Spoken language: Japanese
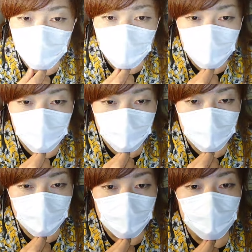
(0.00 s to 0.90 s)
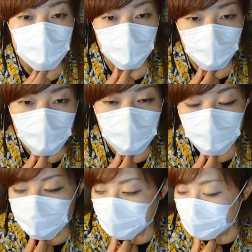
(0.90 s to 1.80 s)
に心配なんですけど
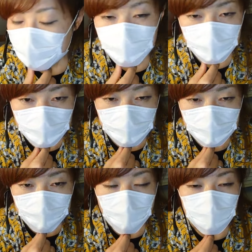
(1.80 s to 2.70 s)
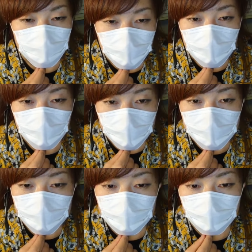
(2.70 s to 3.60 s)
私が無料で
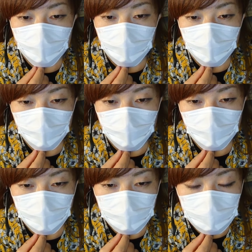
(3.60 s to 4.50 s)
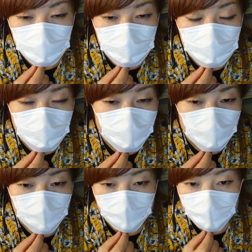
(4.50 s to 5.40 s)
型紙を
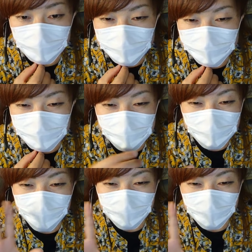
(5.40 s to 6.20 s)
あ、ヌーヌーさんこん